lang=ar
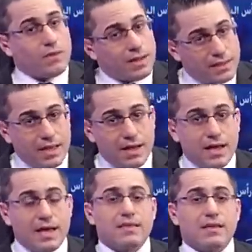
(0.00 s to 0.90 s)
آه،
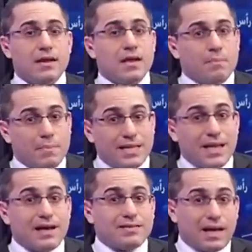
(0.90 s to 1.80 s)
ولديها ايضا
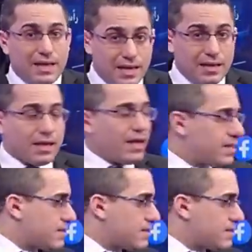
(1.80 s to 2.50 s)
مديات عاليه للغايه